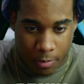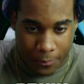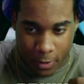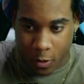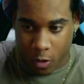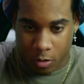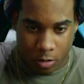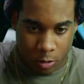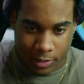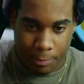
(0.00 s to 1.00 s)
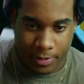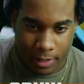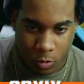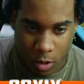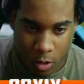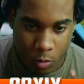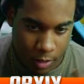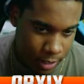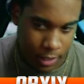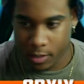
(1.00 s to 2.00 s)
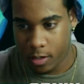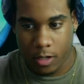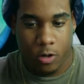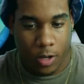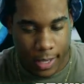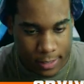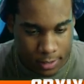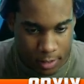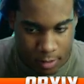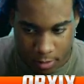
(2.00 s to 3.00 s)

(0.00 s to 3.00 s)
Pero con, trampas de suelo, ¿no? Igual que, lo que ella hace.